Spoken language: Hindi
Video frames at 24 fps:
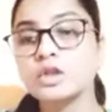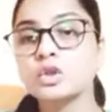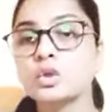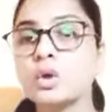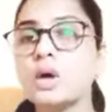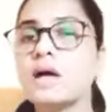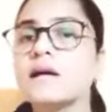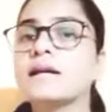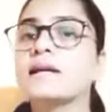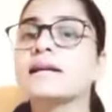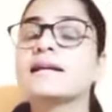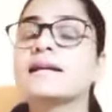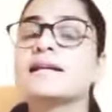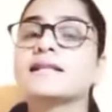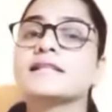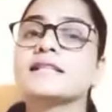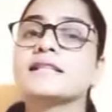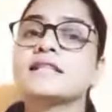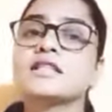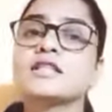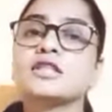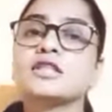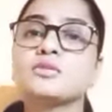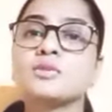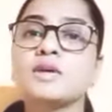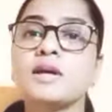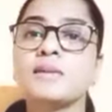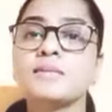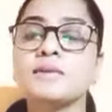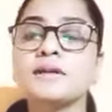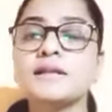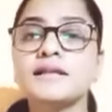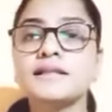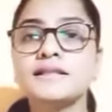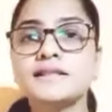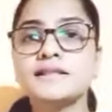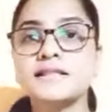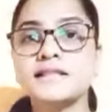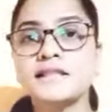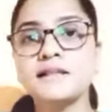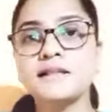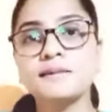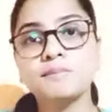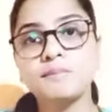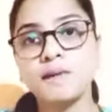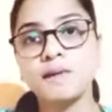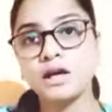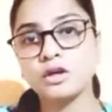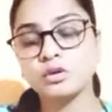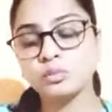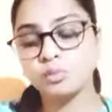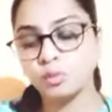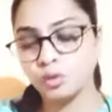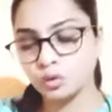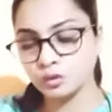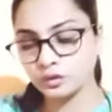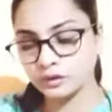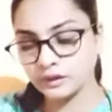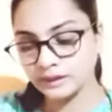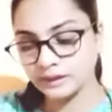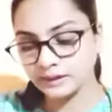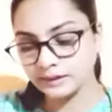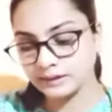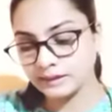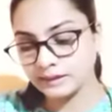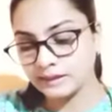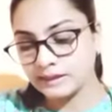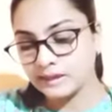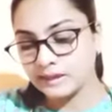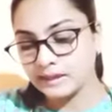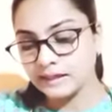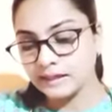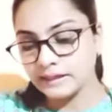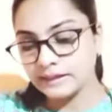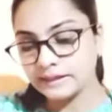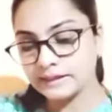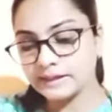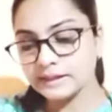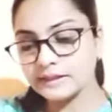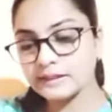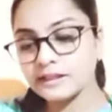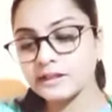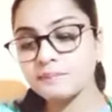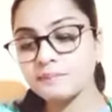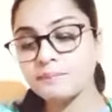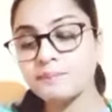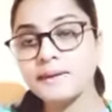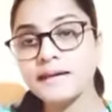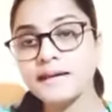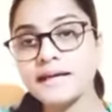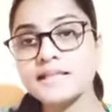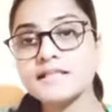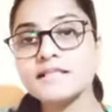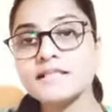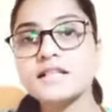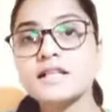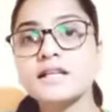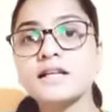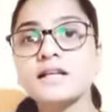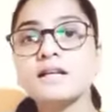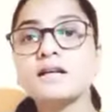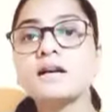तो आगे के सेक्शंस भी हमें इजीली मालूम होते हैं लेकिन अगर मेंस के